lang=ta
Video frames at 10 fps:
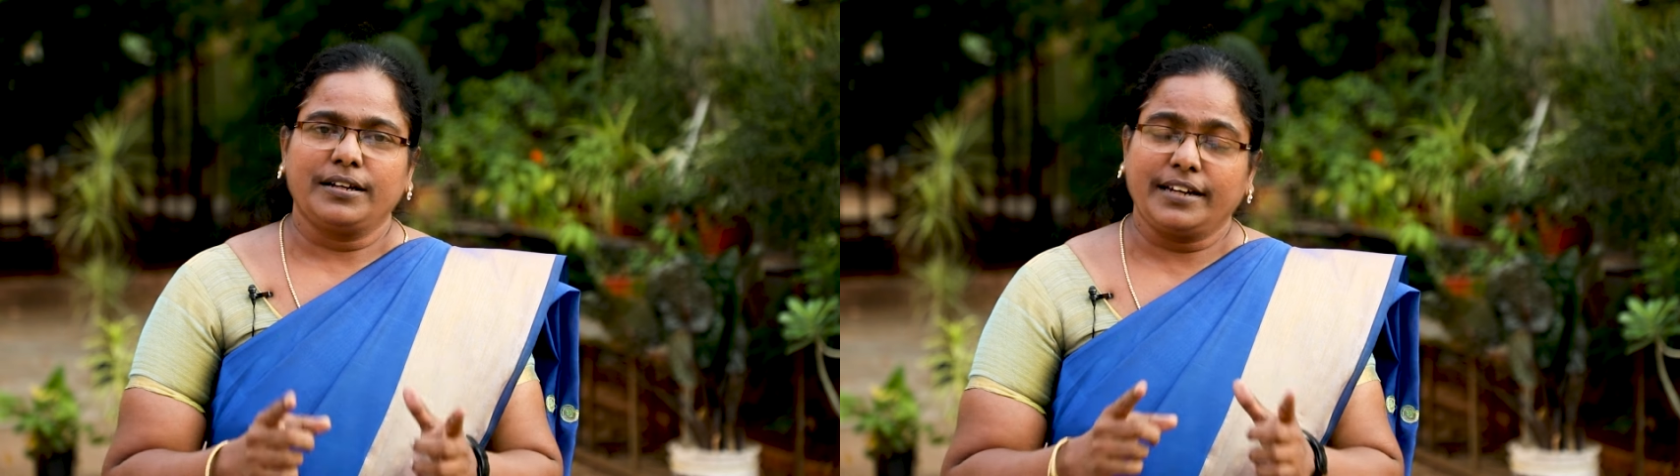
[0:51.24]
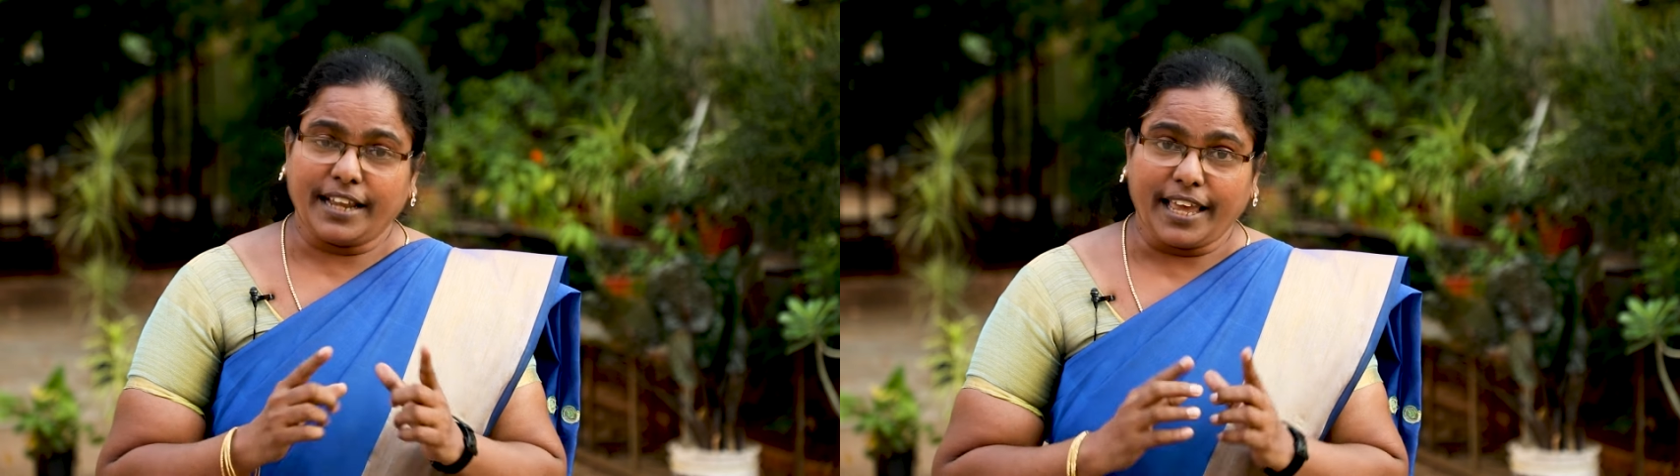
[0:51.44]

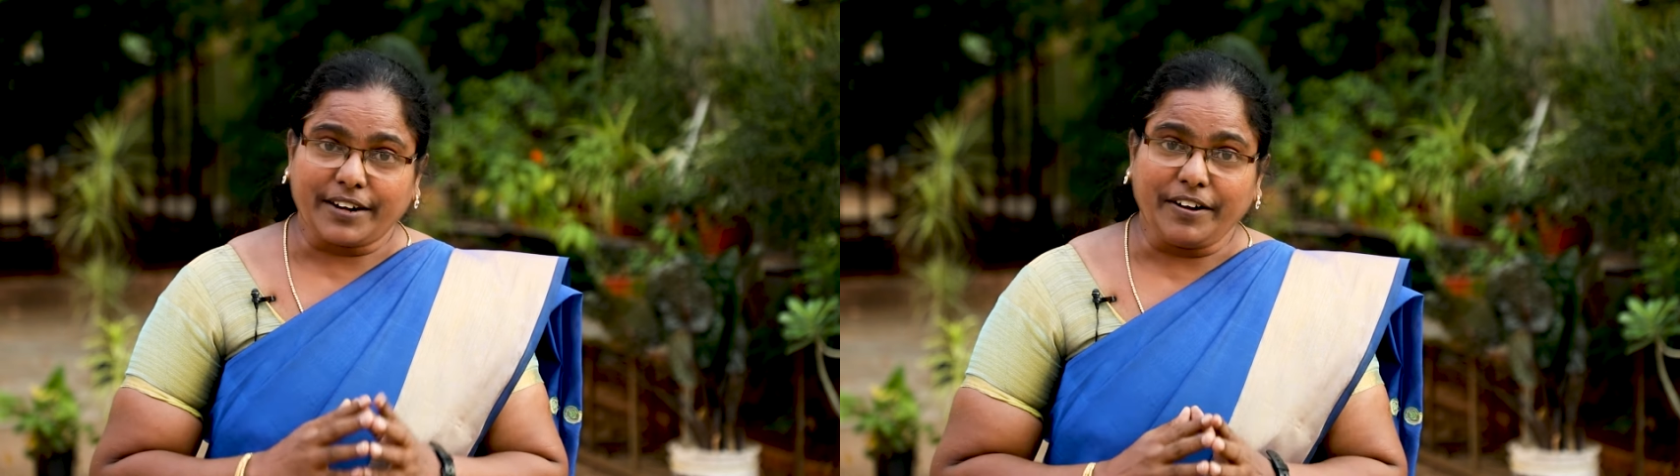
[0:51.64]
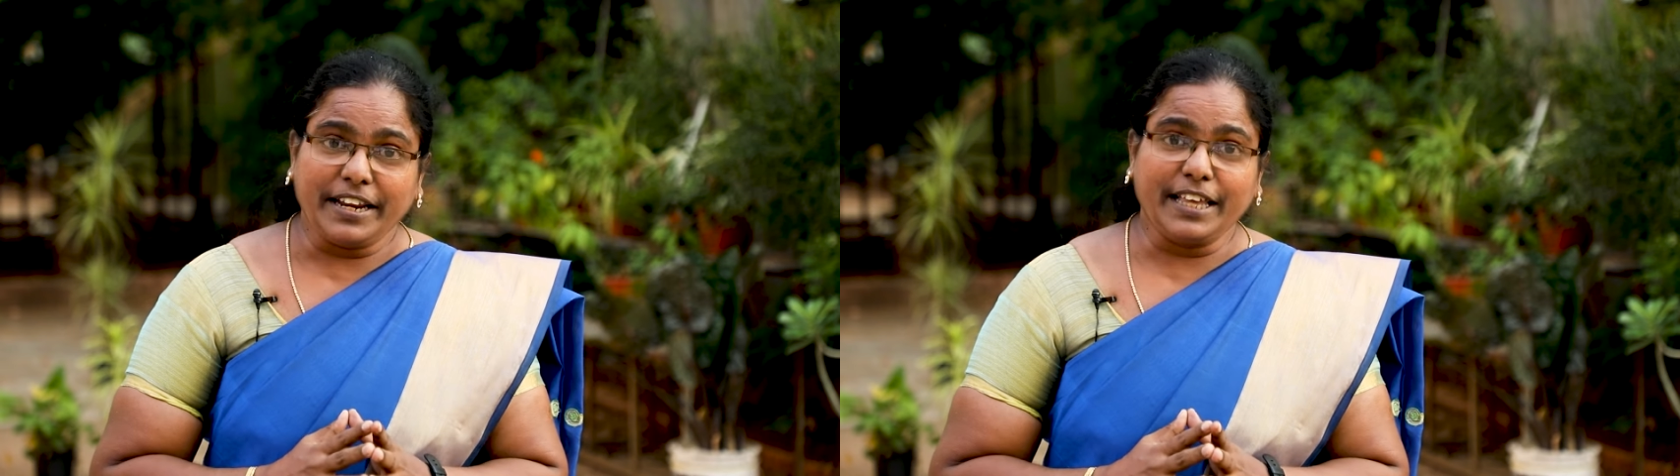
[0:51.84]
நீங்கள்
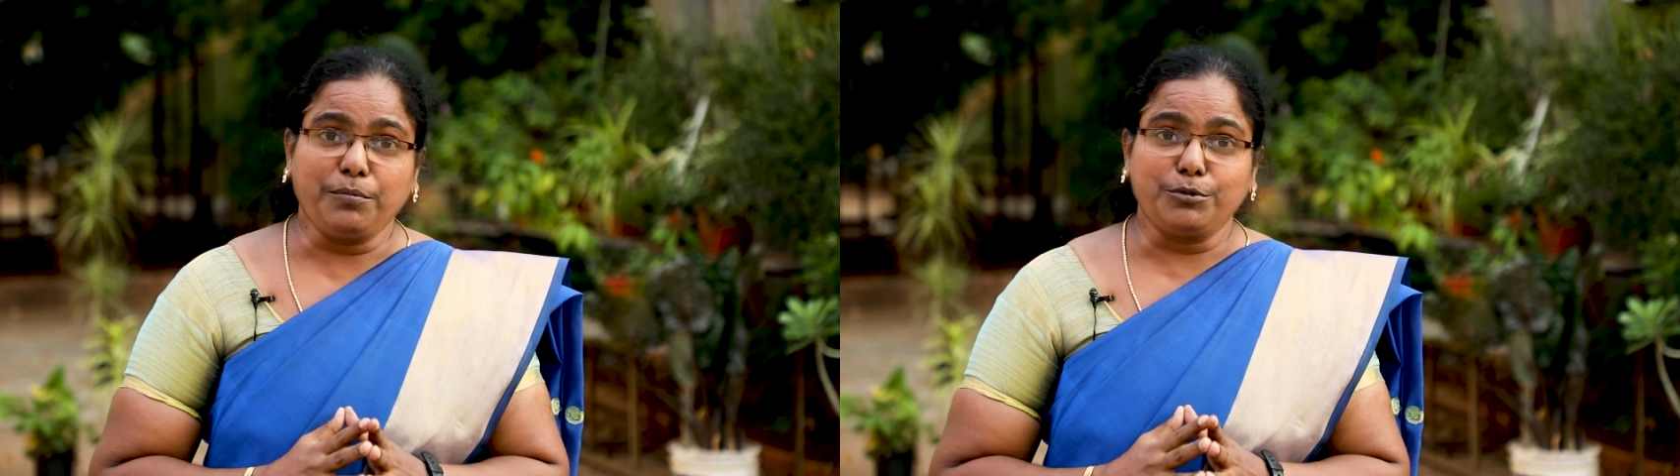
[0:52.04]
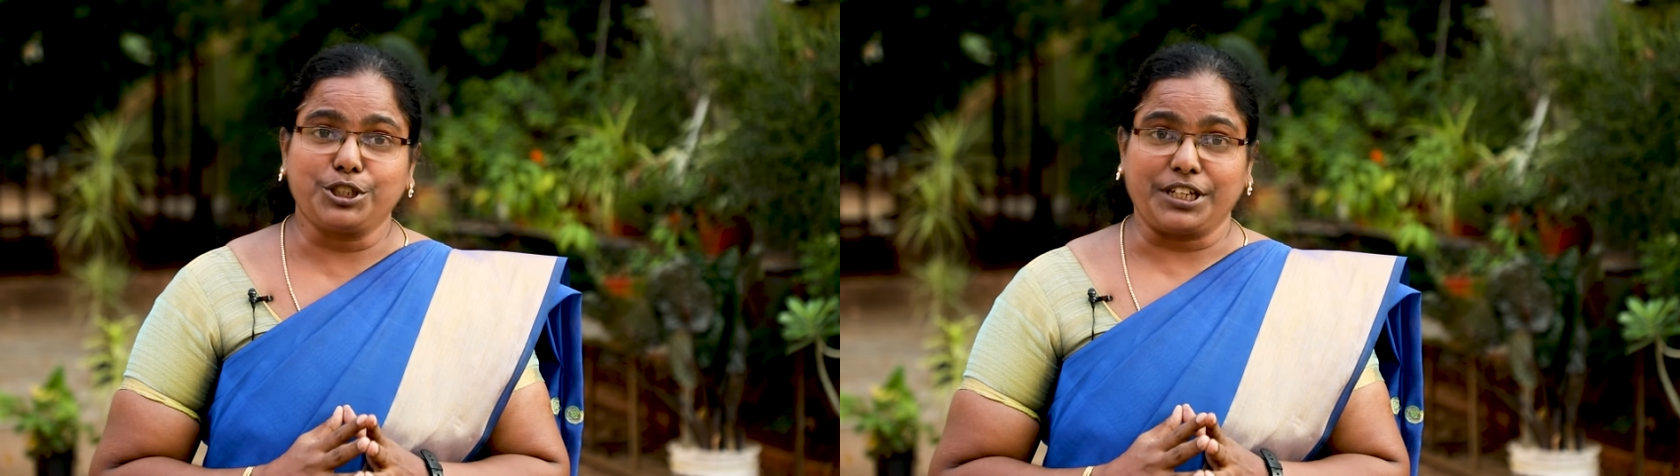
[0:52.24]
ஏற்கனவே டிகிரி
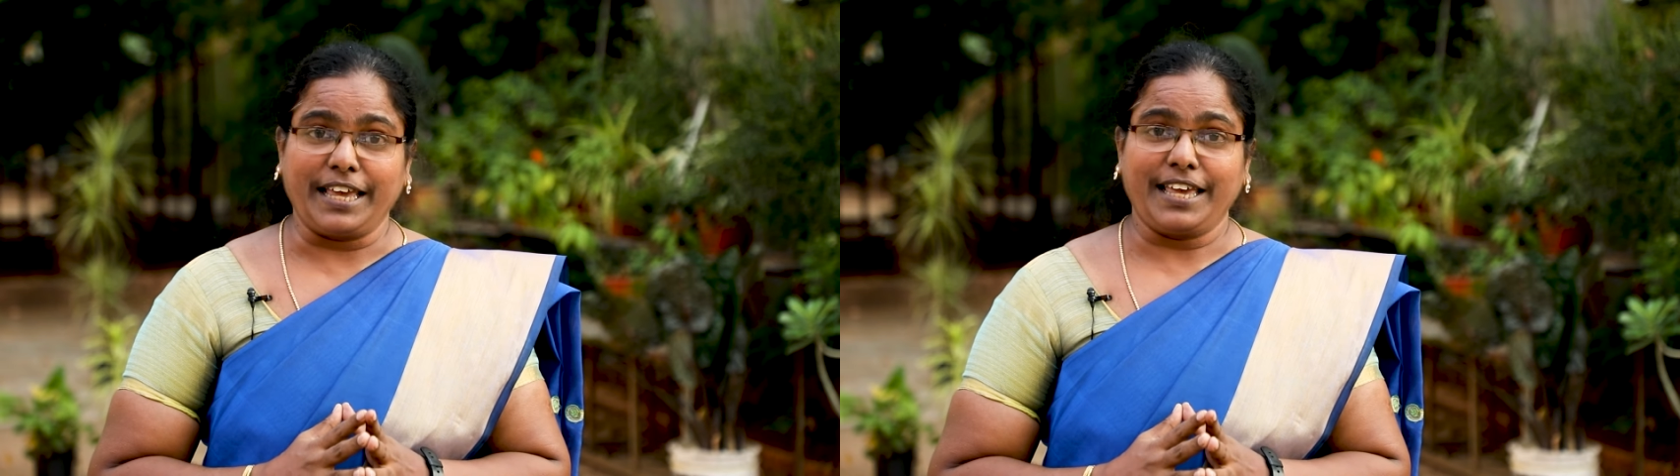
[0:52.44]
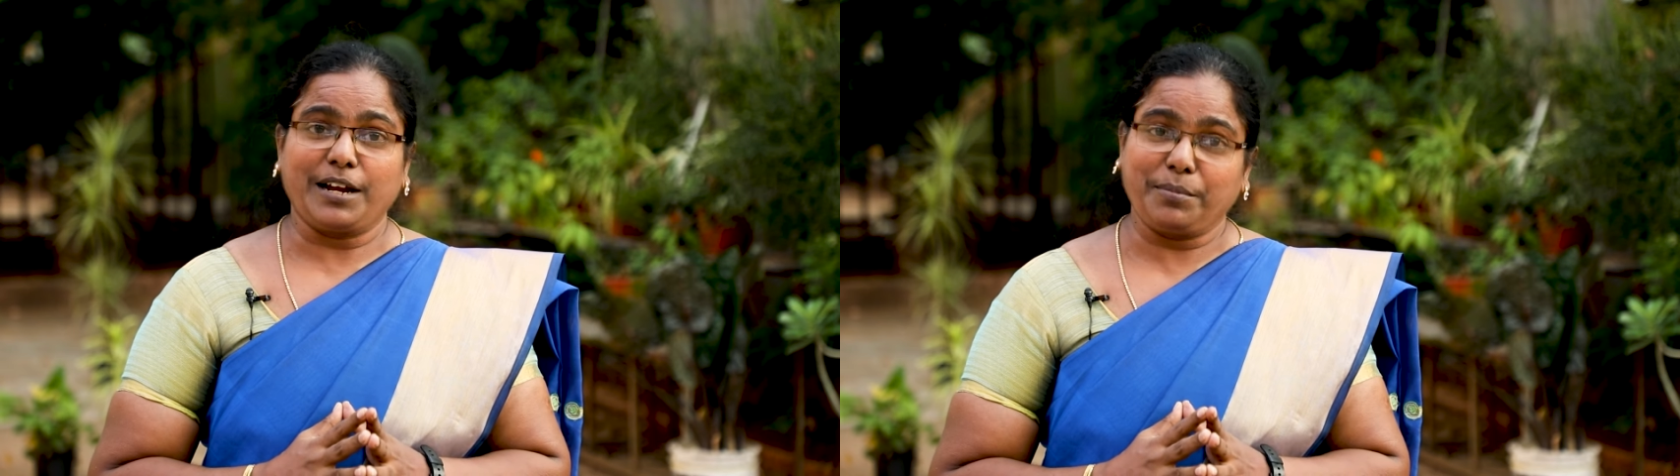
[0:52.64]

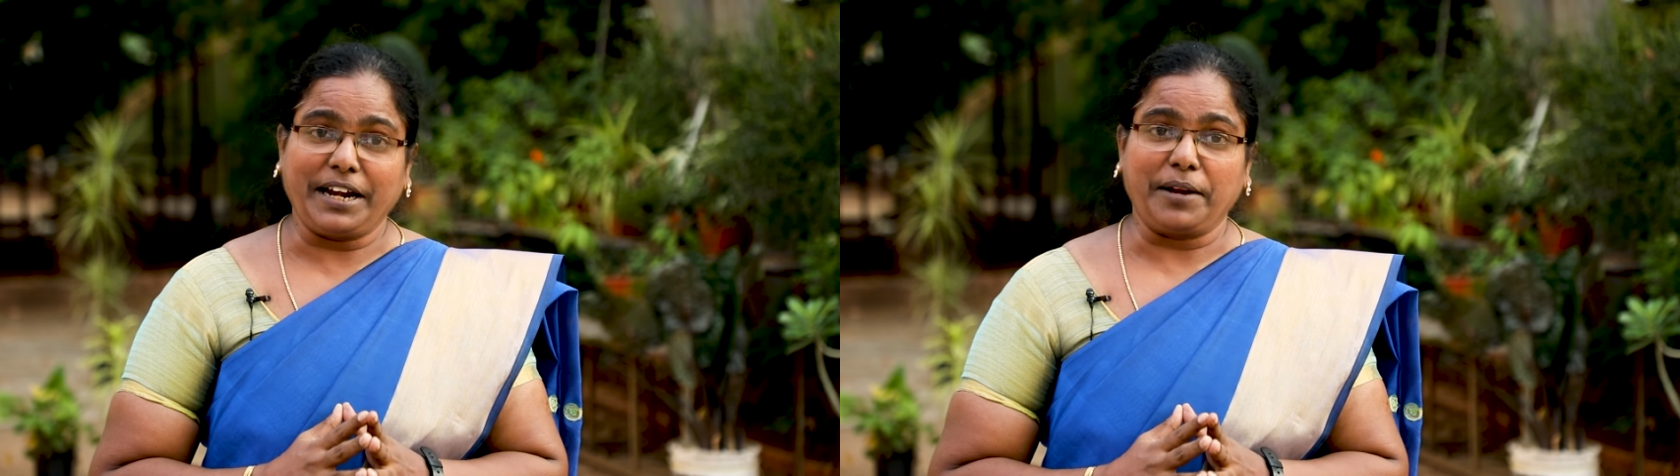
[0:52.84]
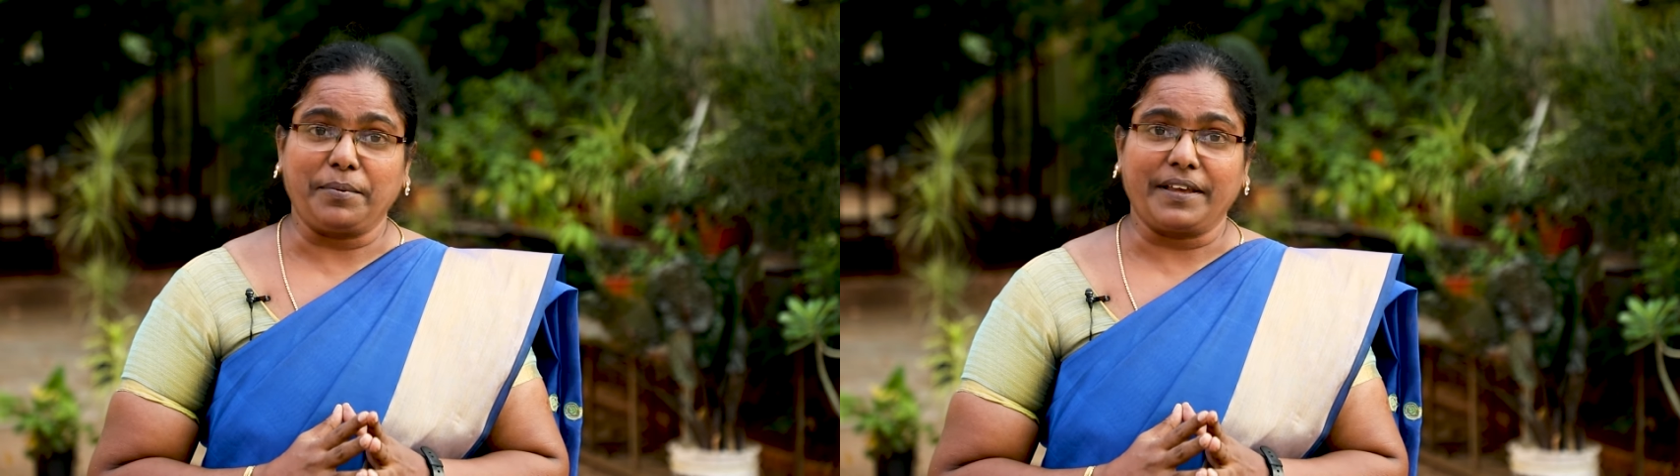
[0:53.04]
முடிச்சிட்டேன்
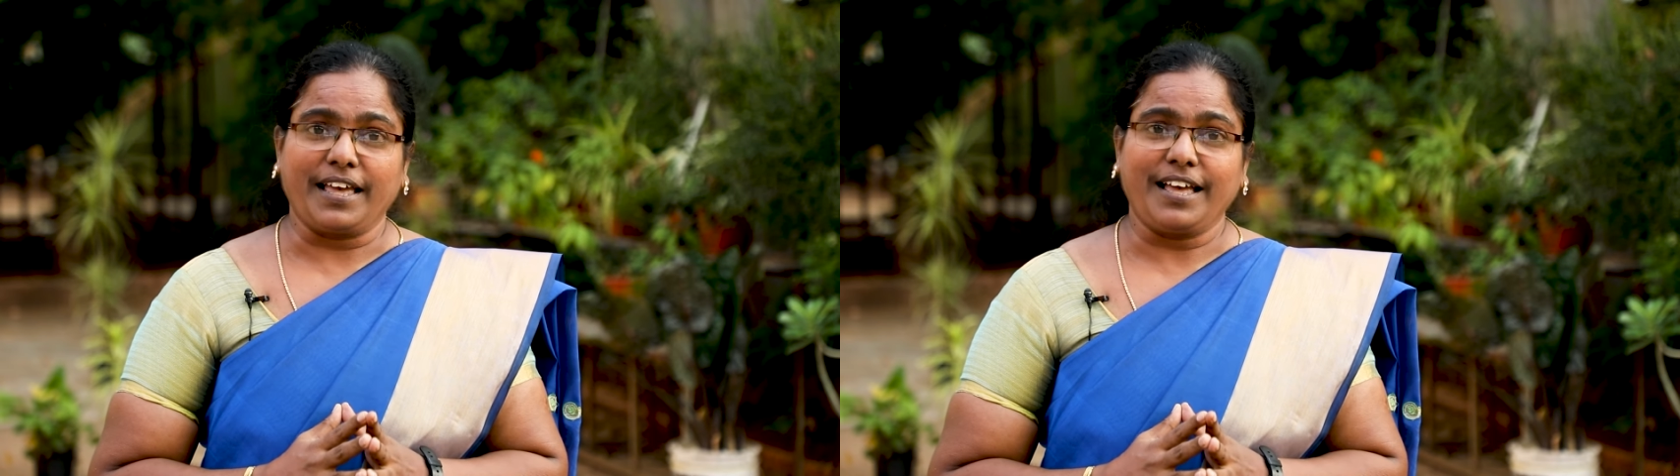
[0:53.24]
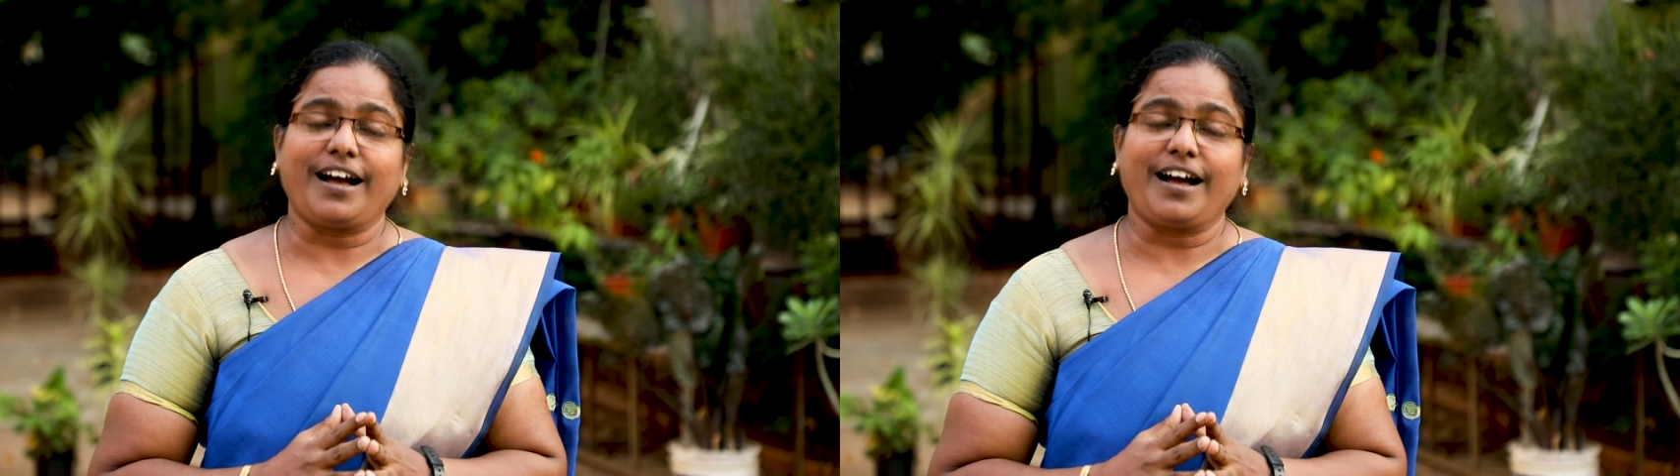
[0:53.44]
அப்படின்னு நினைப்பீங்க